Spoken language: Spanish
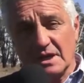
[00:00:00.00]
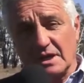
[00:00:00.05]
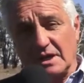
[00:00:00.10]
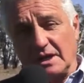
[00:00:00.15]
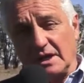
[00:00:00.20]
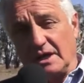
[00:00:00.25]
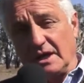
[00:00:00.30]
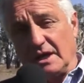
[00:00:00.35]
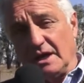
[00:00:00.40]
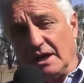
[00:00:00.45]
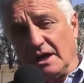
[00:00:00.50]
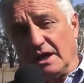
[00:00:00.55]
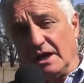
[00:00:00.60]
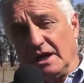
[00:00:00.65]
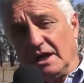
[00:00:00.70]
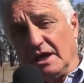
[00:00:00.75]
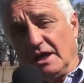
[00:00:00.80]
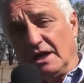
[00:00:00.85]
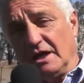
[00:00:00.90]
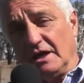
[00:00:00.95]
que
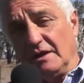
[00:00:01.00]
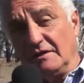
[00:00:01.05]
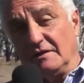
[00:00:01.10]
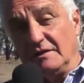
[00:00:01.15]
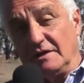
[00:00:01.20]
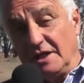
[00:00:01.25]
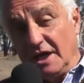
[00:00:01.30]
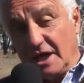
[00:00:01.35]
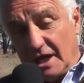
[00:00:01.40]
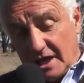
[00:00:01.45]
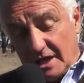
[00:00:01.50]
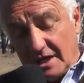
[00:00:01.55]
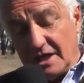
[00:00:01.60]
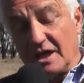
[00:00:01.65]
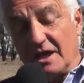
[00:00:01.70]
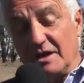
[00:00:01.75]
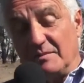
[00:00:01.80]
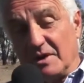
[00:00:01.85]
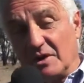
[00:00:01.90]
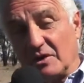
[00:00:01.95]

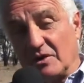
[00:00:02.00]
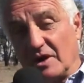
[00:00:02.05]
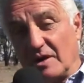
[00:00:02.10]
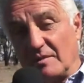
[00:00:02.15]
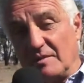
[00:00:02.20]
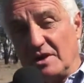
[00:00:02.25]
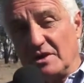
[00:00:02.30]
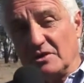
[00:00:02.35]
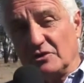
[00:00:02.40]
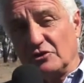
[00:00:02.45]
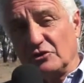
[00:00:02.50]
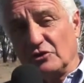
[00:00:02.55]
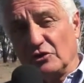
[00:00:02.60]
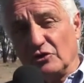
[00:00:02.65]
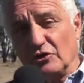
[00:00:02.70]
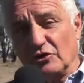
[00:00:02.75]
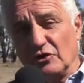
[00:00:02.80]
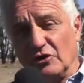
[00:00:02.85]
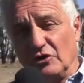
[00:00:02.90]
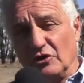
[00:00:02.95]
desde el
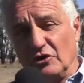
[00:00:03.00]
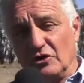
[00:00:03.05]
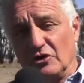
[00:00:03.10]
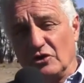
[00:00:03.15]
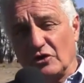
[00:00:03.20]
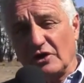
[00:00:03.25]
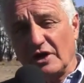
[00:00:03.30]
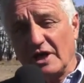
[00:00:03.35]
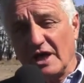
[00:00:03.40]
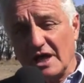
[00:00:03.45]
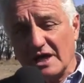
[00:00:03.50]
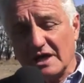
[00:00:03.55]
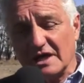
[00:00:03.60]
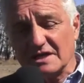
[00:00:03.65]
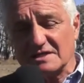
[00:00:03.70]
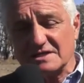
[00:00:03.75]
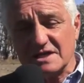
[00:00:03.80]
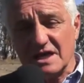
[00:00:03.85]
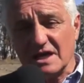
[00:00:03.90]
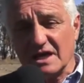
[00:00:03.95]
mejoramiento lo que hay
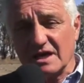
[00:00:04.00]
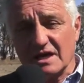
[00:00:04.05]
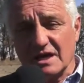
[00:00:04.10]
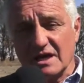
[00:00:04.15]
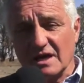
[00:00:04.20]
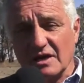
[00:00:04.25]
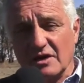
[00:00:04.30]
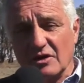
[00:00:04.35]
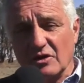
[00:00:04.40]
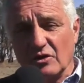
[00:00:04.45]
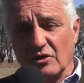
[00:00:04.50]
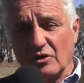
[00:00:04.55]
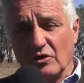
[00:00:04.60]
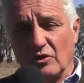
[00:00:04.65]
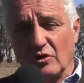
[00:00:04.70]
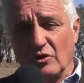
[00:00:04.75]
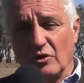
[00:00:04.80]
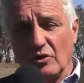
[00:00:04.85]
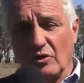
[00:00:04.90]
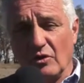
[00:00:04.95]
que hacer
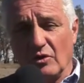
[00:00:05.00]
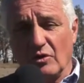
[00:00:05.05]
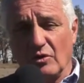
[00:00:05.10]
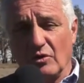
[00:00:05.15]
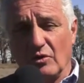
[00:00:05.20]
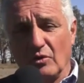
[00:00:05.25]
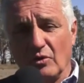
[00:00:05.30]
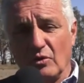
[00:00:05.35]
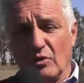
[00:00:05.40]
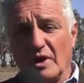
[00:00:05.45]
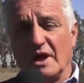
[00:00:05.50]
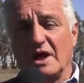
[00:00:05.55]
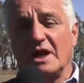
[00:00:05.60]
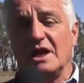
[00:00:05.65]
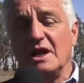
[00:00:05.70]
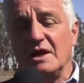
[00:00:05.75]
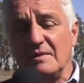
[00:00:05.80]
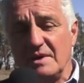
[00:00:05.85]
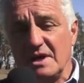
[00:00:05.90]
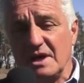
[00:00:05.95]
o
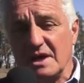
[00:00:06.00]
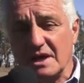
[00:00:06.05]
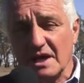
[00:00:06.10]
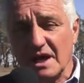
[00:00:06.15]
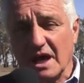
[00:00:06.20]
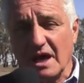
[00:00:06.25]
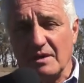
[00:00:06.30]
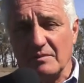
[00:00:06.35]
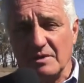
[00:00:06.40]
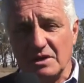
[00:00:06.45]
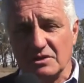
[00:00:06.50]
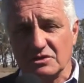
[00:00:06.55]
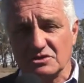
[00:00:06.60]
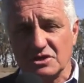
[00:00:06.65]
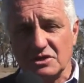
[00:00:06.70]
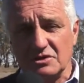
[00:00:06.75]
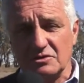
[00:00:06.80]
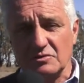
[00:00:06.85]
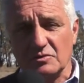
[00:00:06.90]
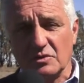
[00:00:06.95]
escribir al
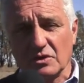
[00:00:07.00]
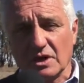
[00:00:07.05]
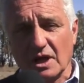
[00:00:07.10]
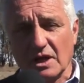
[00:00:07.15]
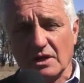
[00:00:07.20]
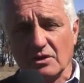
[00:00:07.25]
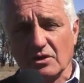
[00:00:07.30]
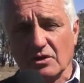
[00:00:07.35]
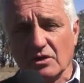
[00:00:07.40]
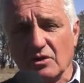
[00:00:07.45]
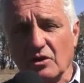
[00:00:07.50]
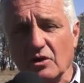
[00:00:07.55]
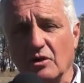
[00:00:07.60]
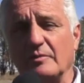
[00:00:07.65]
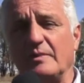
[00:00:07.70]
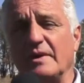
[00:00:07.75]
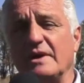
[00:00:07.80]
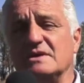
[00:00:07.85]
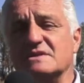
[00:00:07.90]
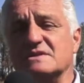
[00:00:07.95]
menos en un borrador
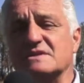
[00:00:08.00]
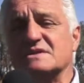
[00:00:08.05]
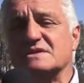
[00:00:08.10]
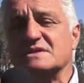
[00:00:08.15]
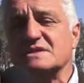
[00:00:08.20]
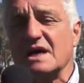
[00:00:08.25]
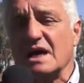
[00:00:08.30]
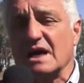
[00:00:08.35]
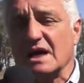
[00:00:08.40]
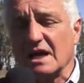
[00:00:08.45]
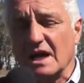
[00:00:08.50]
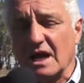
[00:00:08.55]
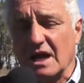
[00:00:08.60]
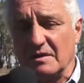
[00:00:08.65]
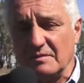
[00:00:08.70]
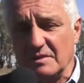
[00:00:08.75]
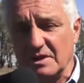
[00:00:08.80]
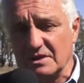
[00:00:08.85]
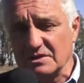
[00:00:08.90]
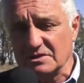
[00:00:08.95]
o pensar
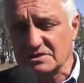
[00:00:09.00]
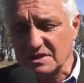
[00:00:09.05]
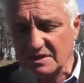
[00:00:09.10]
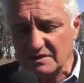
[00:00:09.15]
al menos